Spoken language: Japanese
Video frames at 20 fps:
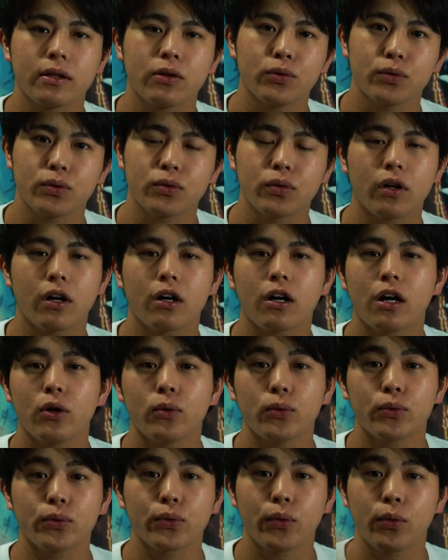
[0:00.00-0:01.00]
タオルとか
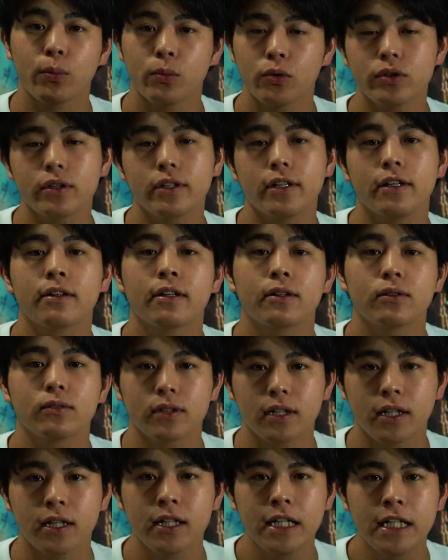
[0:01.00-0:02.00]
買おうと思っていた
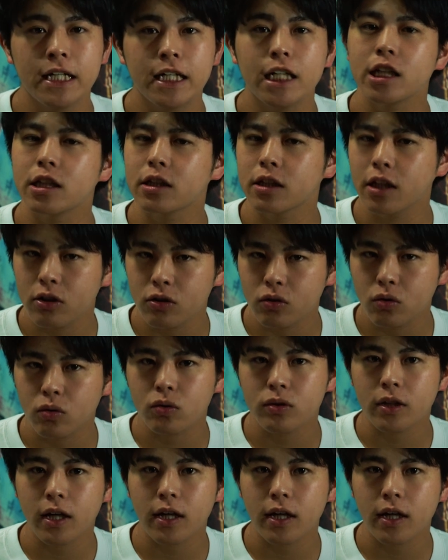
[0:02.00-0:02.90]
ので一旦ここ